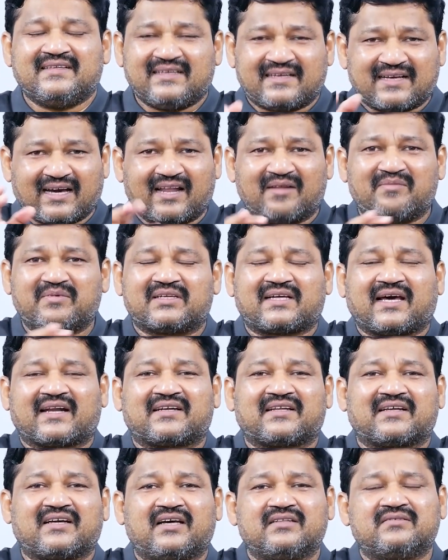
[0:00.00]
ఈ కాలం
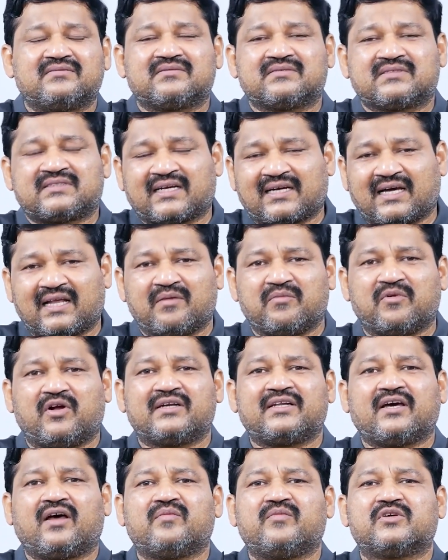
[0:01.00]
కరెక్ట్ కాదు సకాలంలో
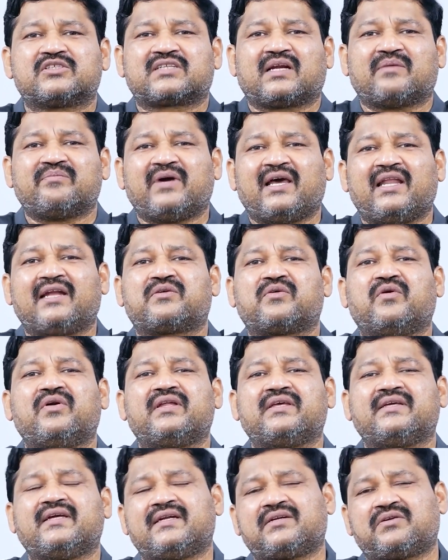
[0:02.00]
అంటే ఆల్మోస్ట్ అబ్బాయిలకు
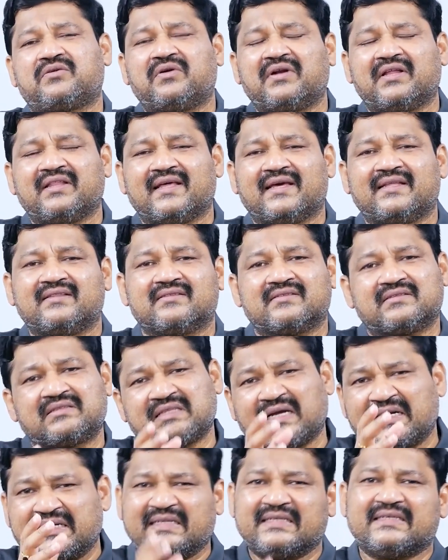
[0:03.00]
ట్వంటీ ఎయిట్ ట్వంటీ నైన్
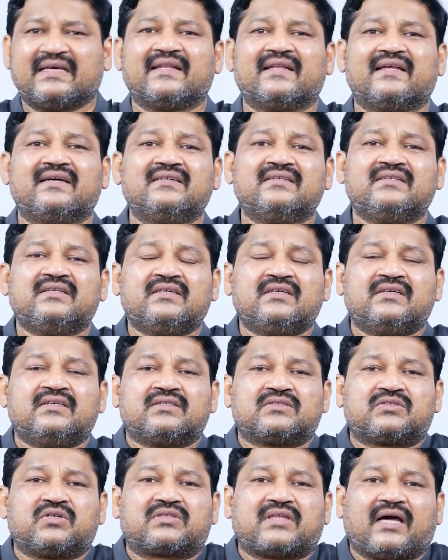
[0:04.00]
థర్టీ అన్న
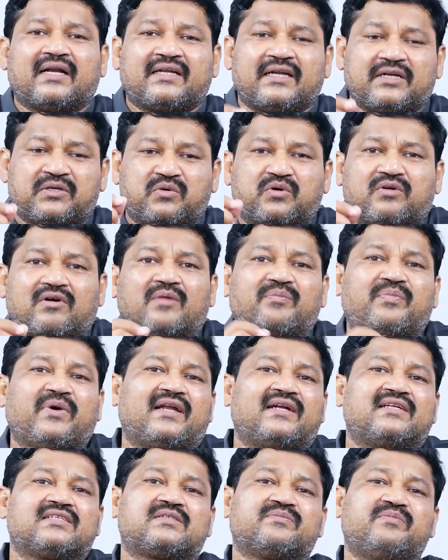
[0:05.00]
సో థర్టీ టూకి వాళ్ళ
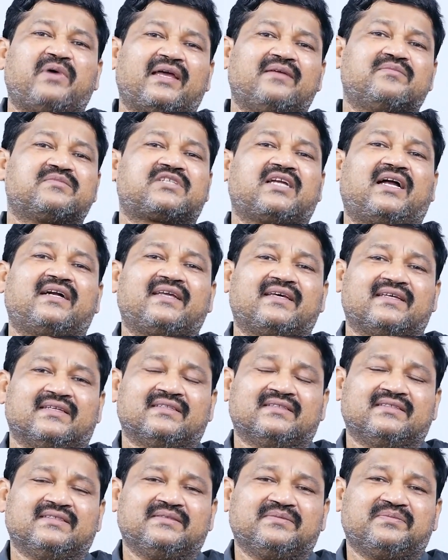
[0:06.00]
పేరెంట్స్ భయం స్టార్ట్
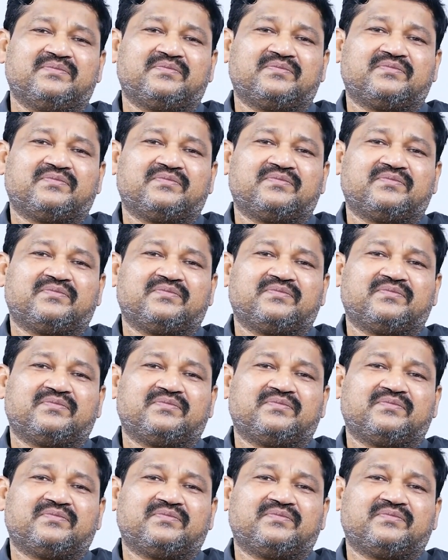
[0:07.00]
అయ్యింది